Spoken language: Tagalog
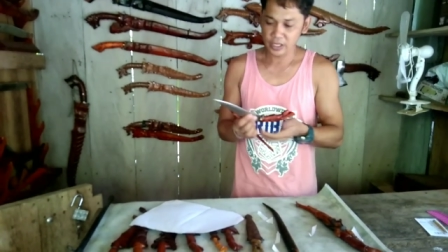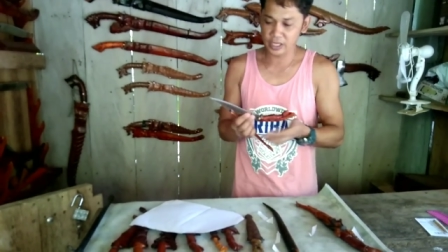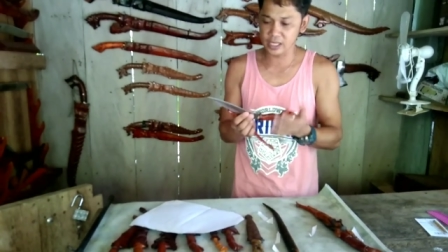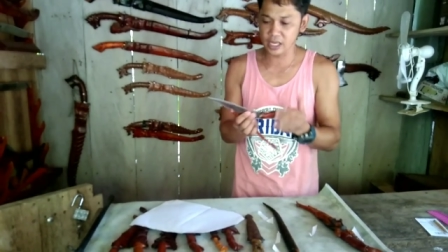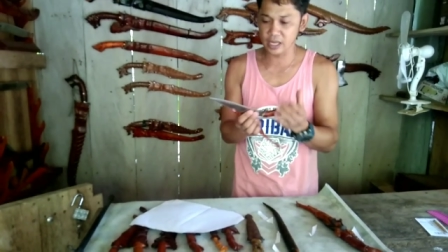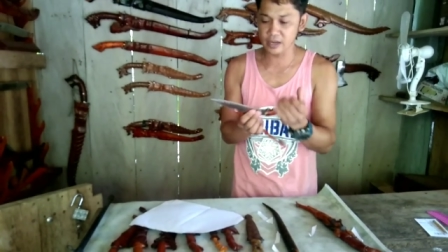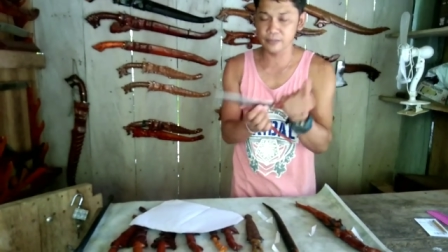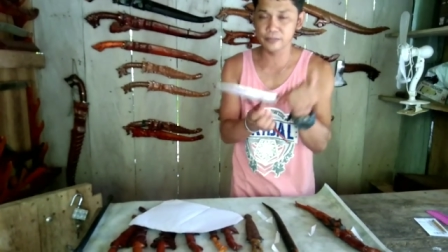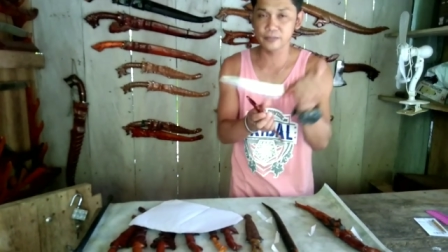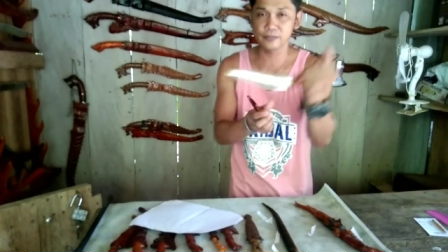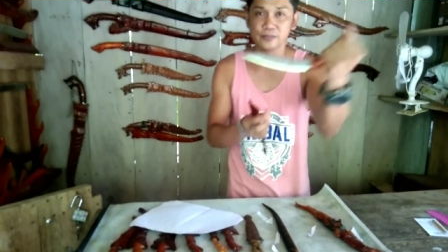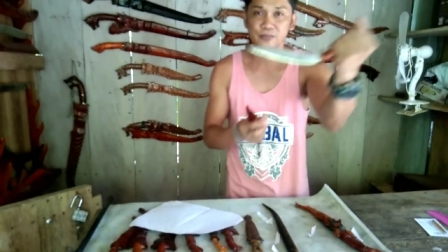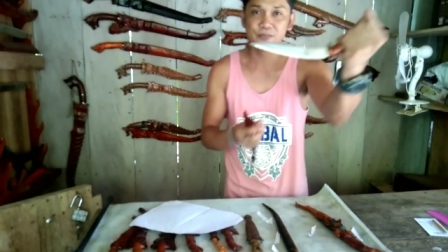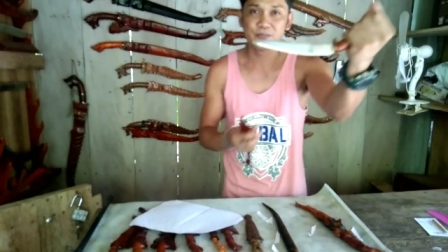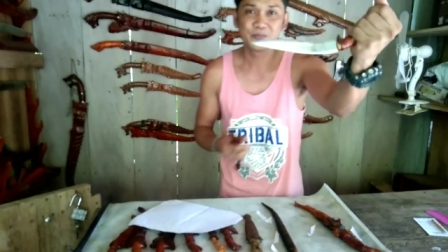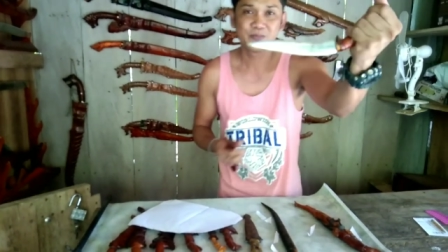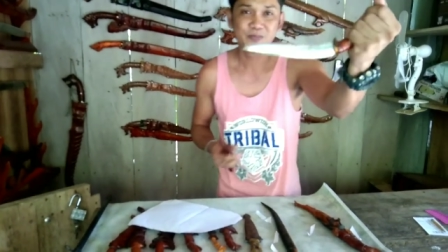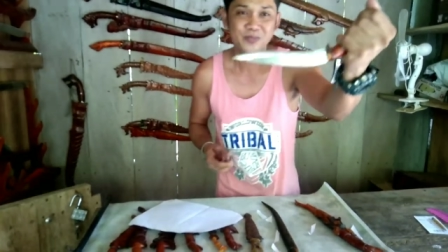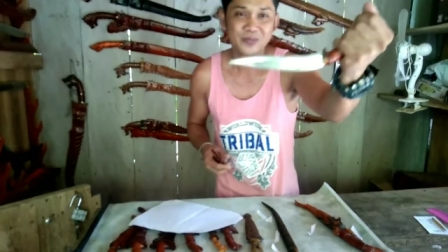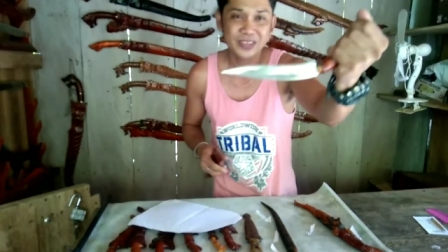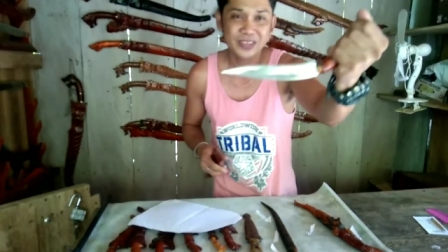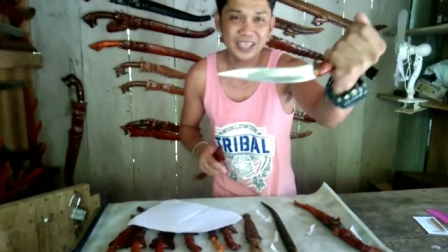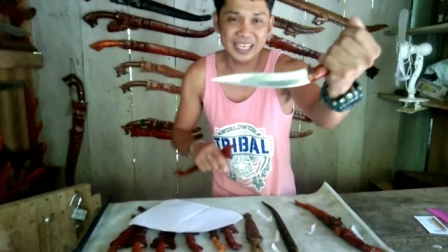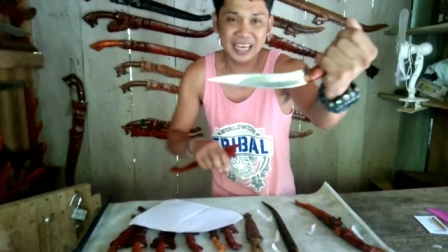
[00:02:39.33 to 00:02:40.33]
ayan,
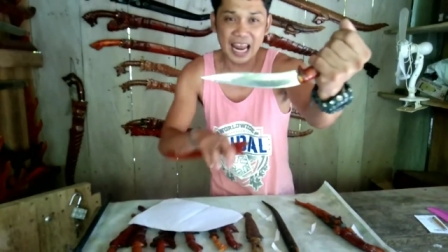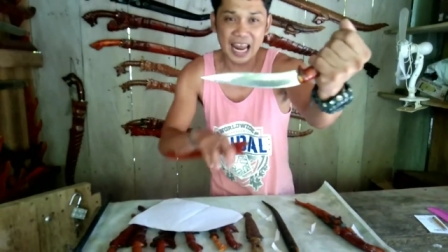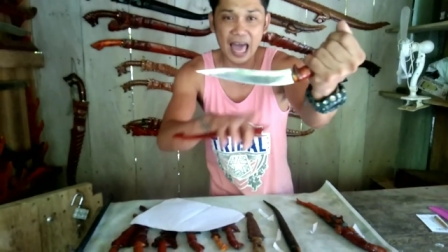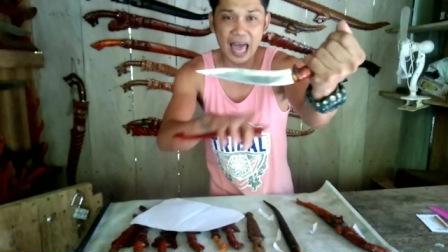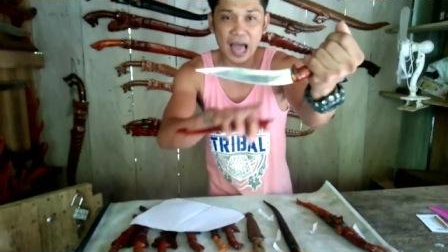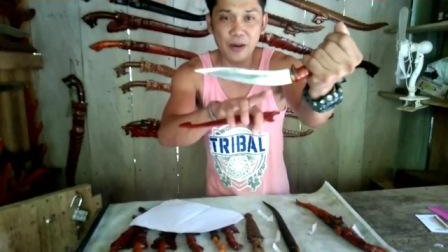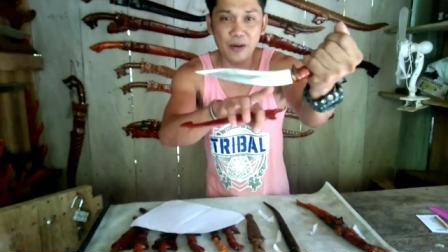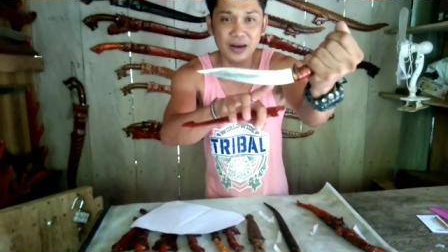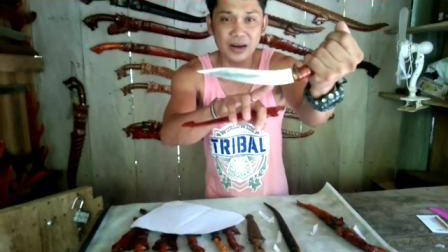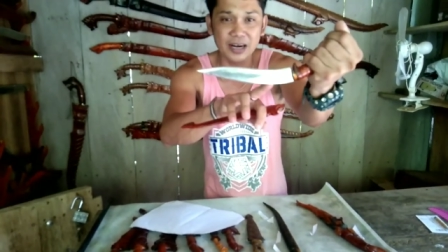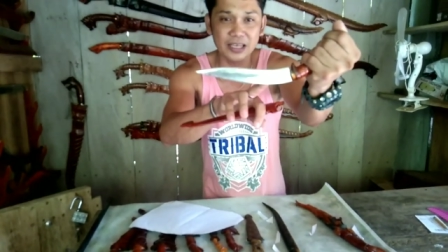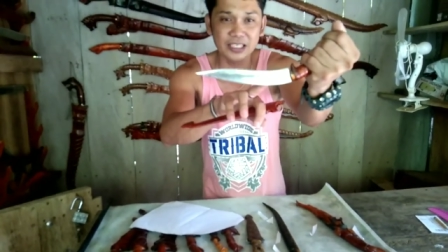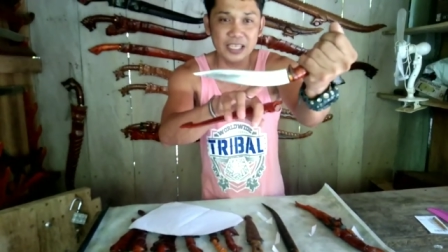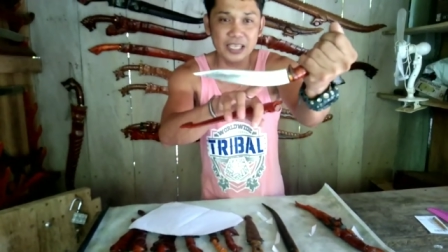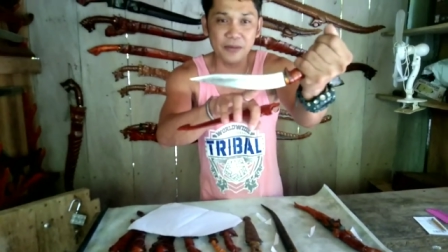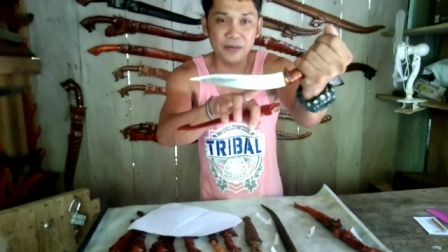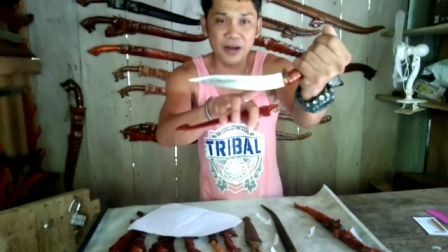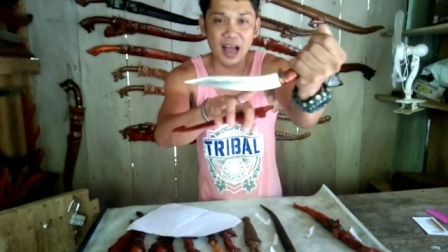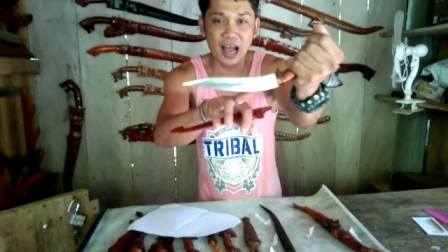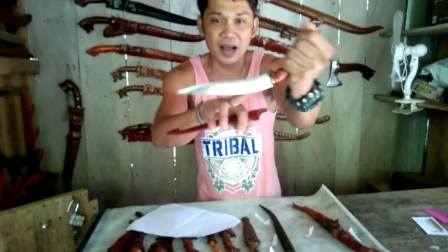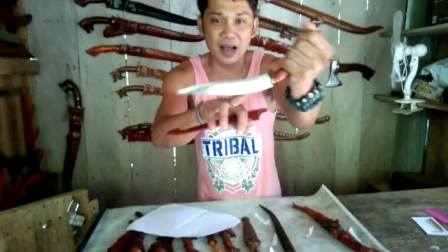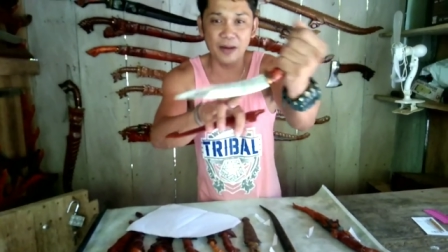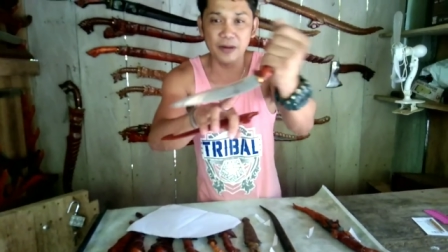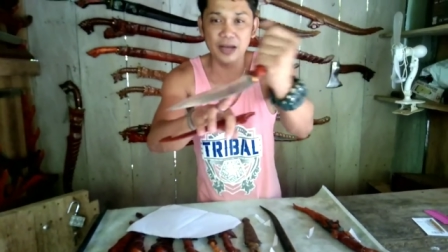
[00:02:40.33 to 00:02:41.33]
kinalawang na
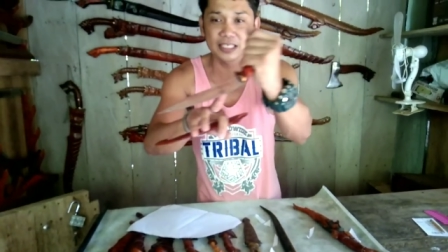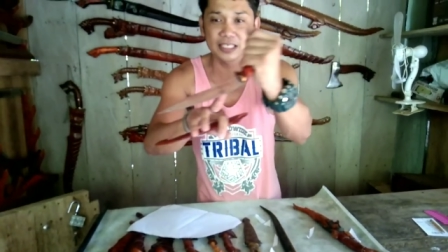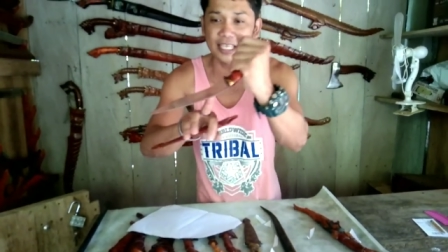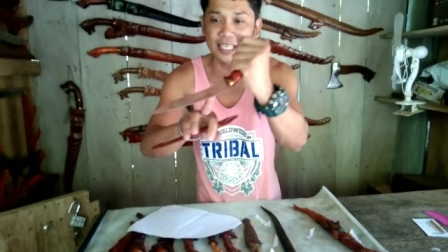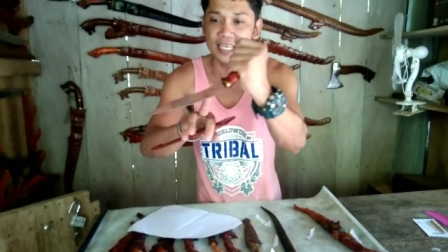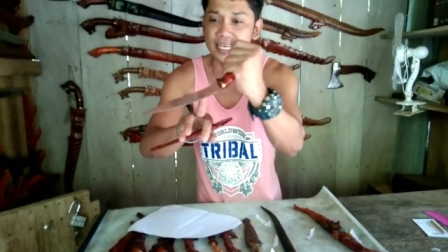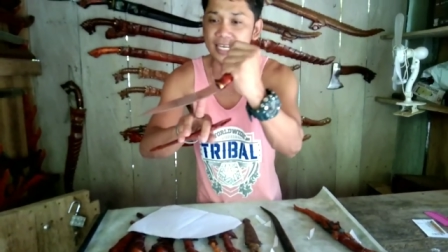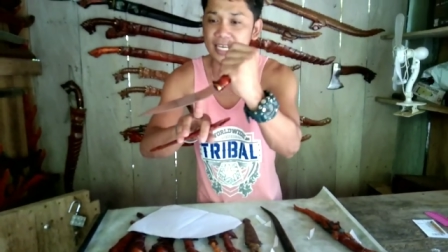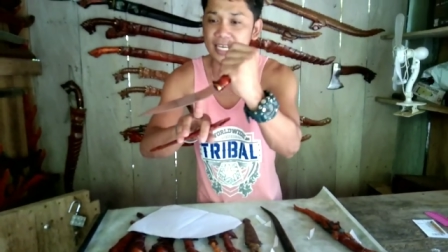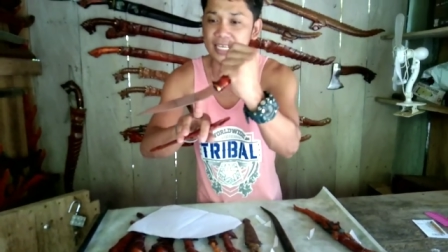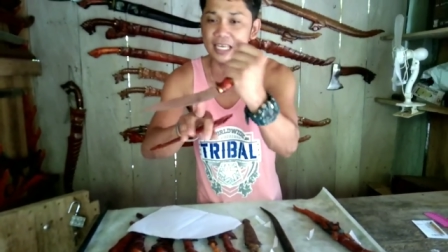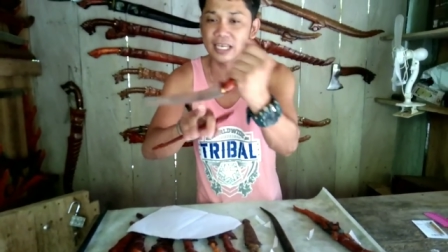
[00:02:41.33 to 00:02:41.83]
siya mga kamaster.